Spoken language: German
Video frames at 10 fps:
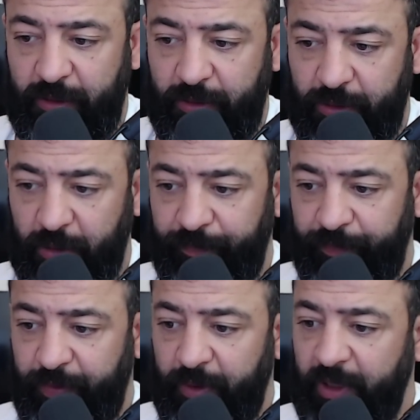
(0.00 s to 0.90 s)
So,
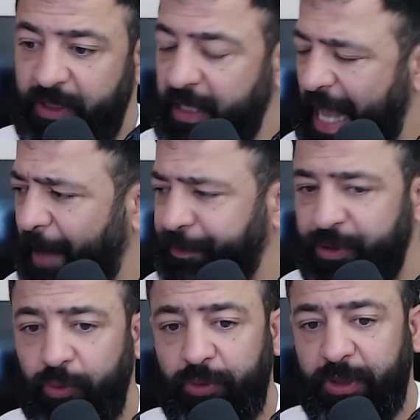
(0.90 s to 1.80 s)
ist der
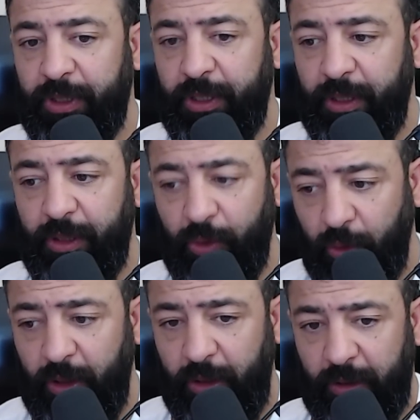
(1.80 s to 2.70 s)
absolute
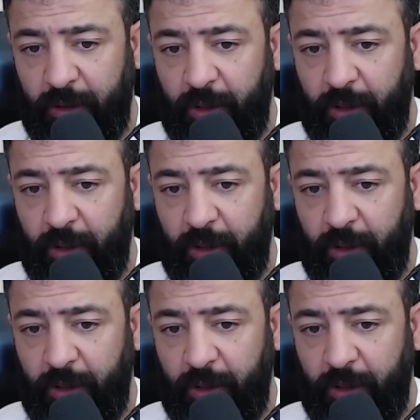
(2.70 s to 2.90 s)
Null.